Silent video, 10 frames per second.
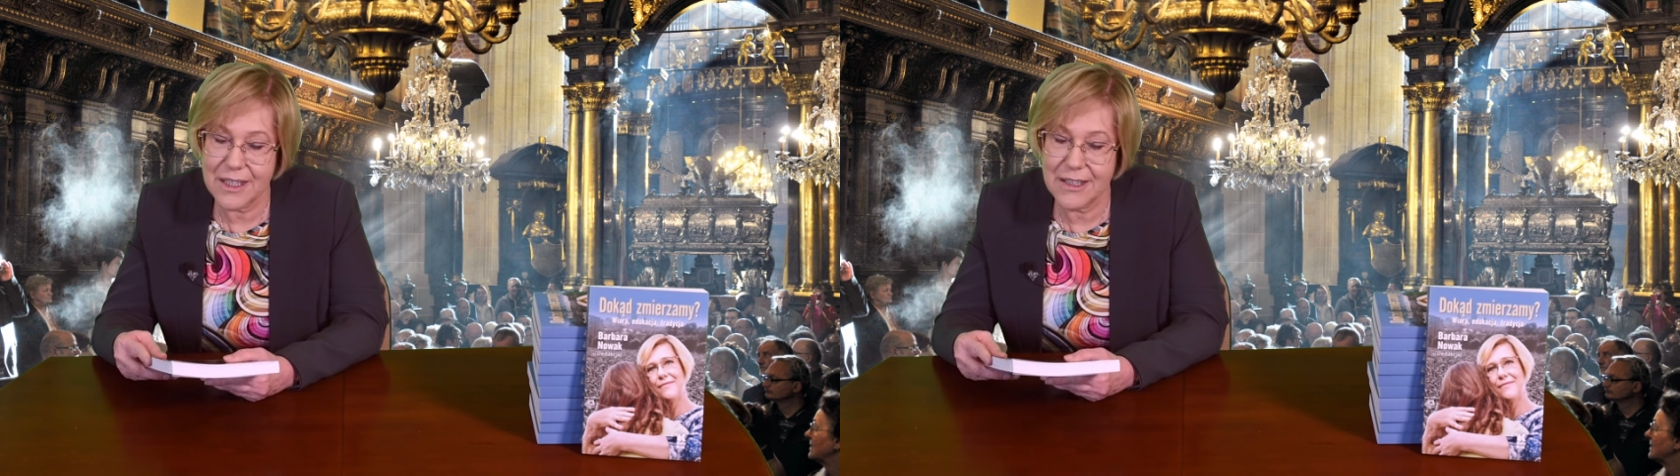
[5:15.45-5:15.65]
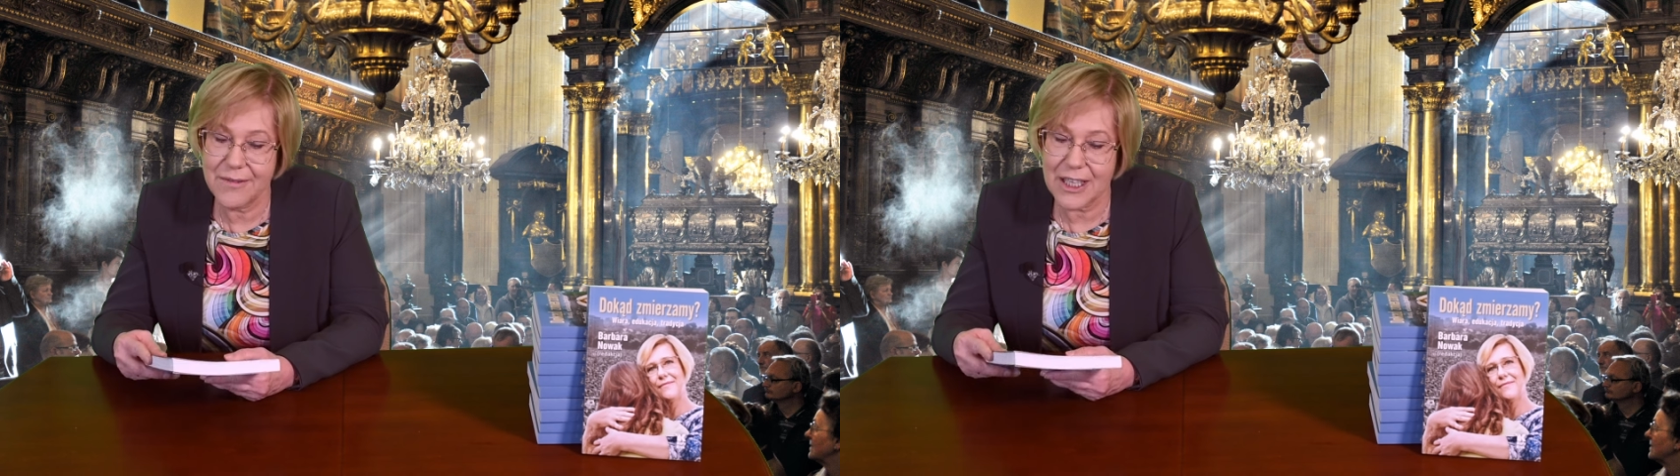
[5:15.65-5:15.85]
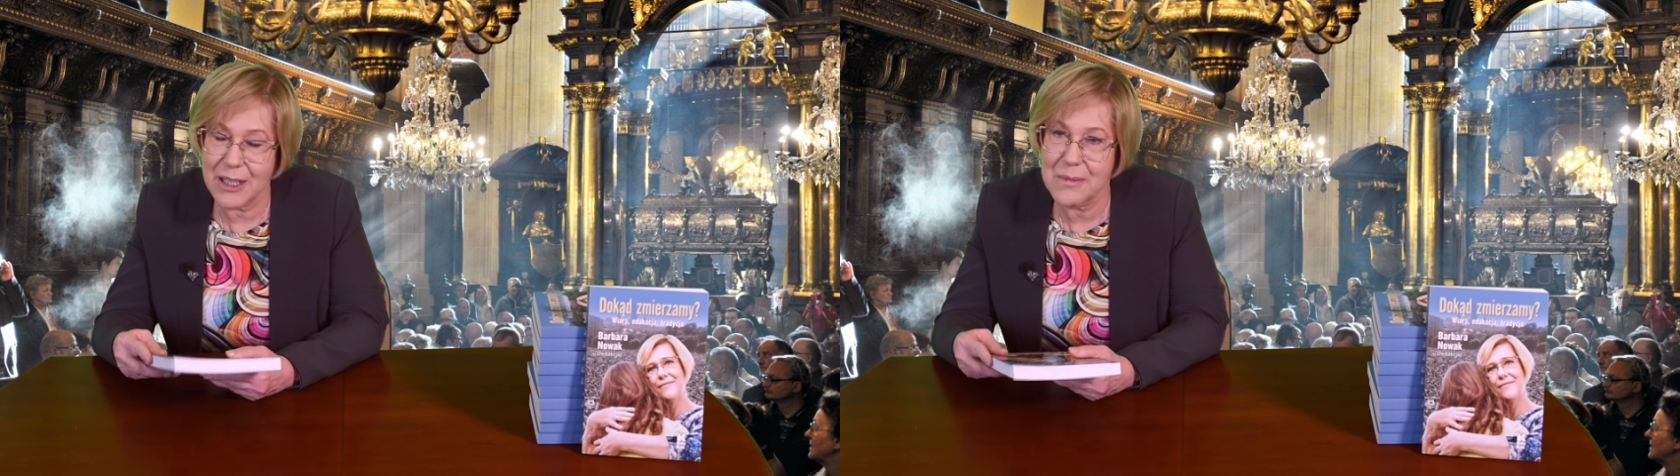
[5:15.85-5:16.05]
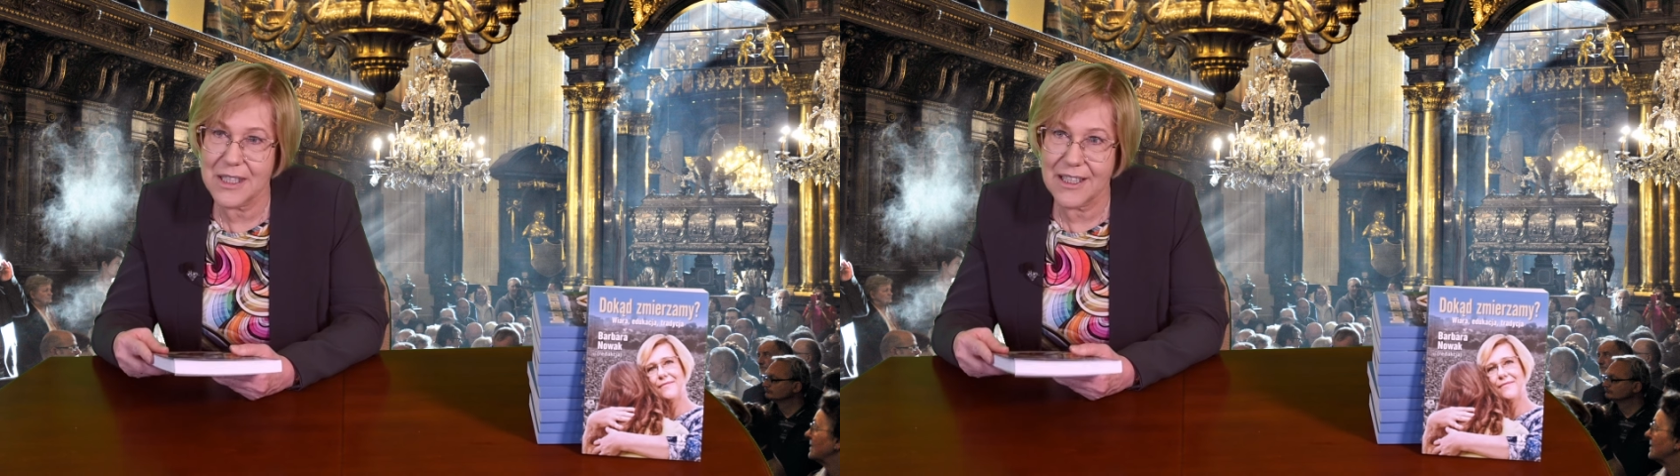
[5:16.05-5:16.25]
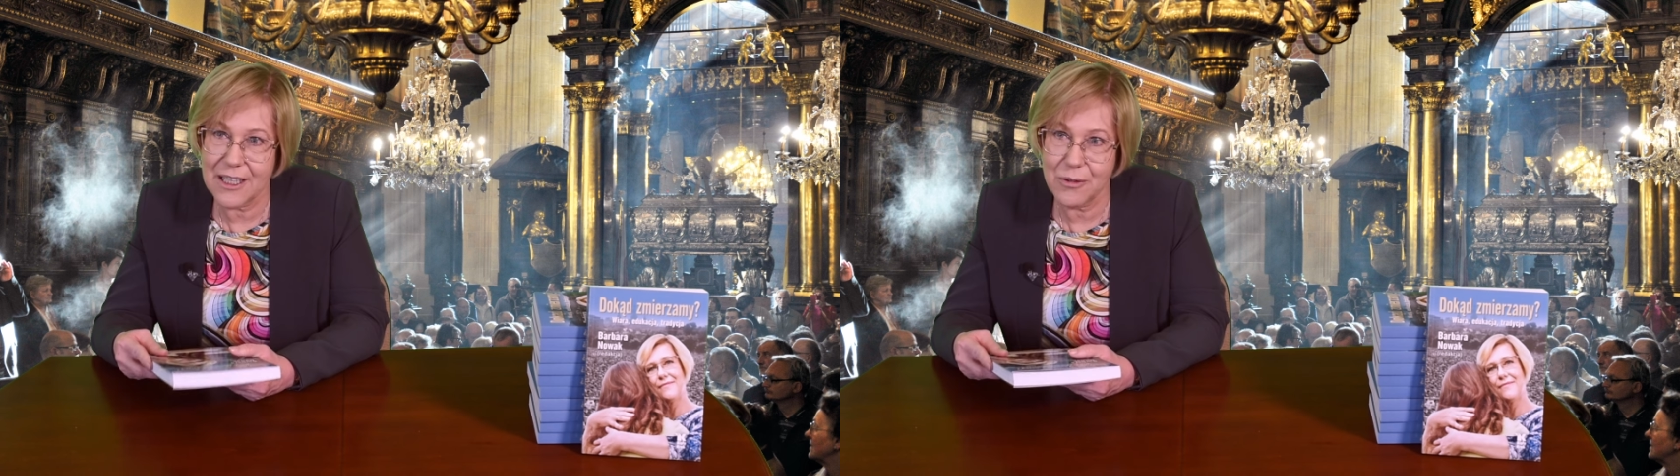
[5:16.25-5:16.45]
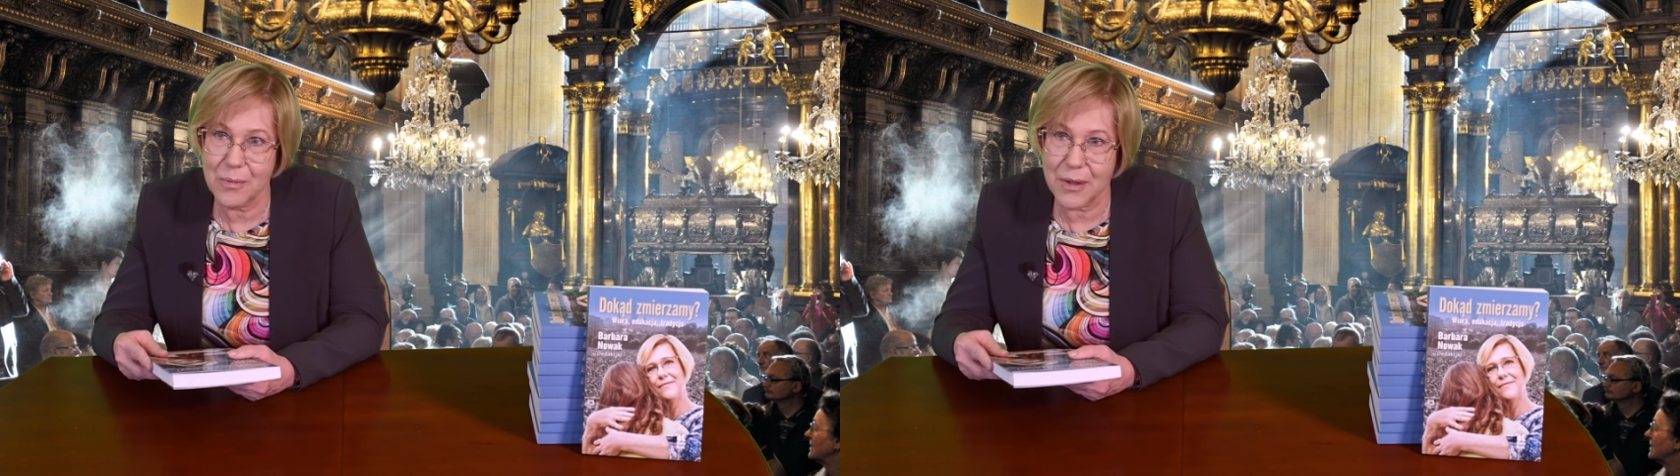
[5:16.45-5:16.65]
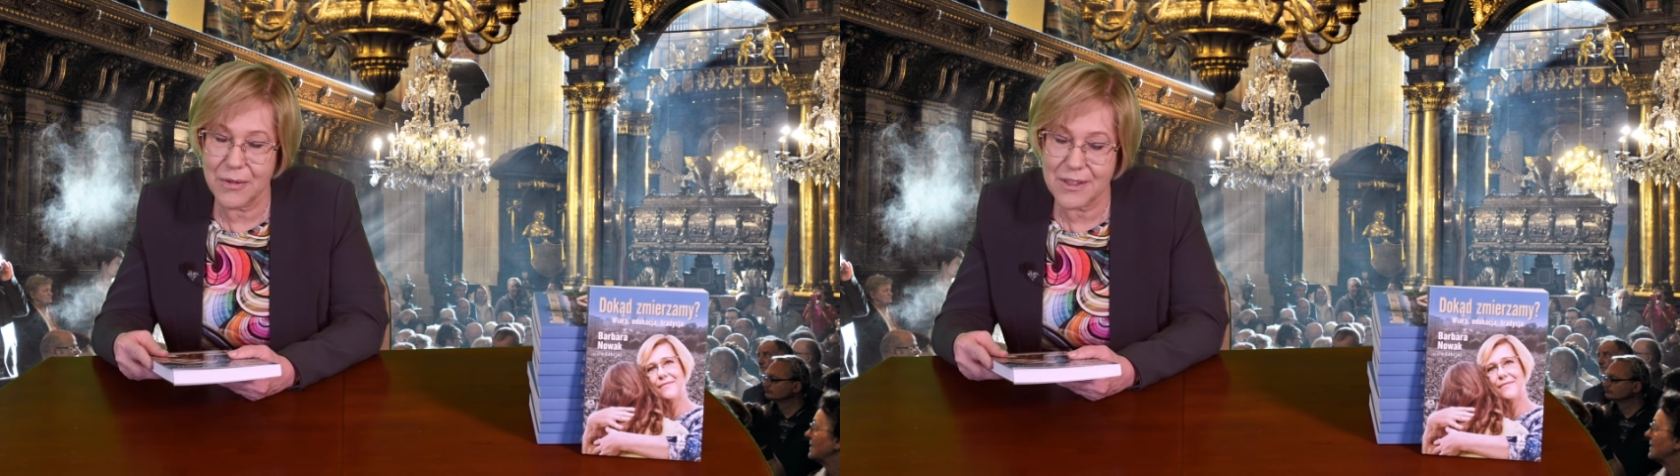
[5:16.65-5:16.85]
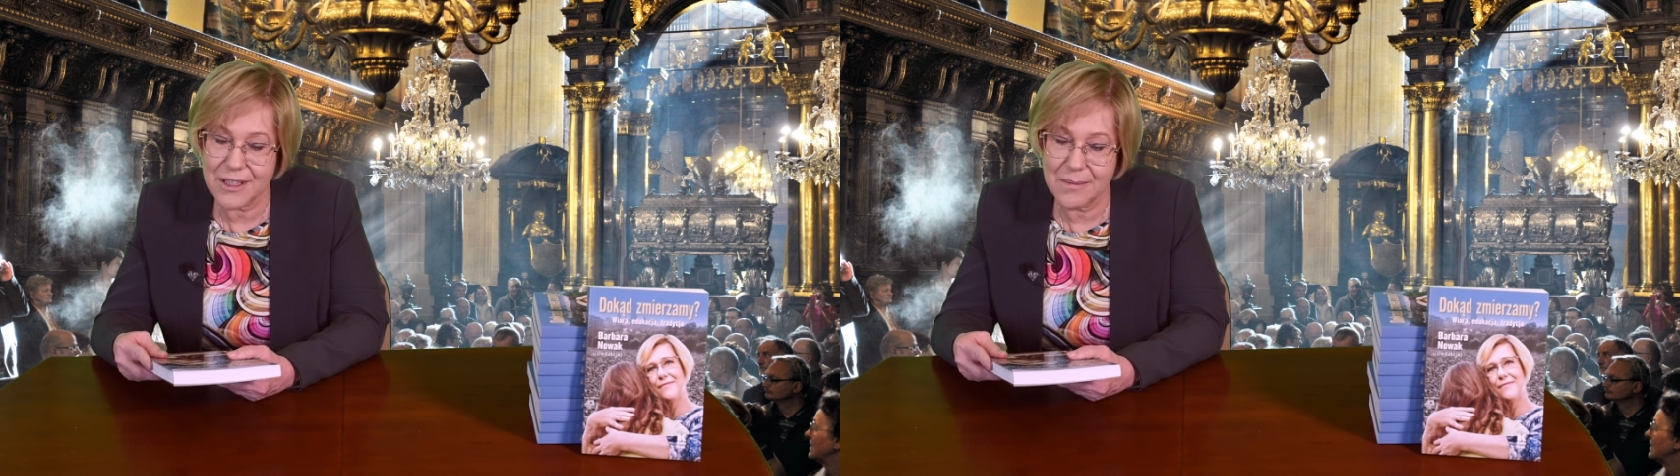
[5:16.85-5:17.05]
i w takim zadaniu
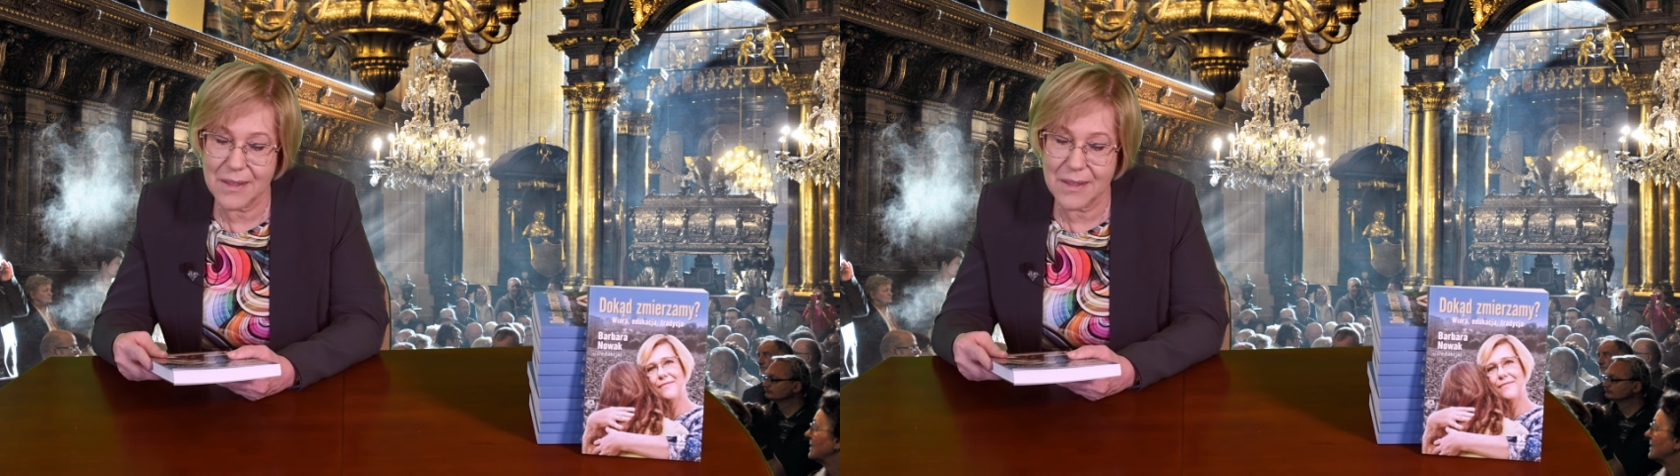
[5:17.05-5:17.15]
polskim.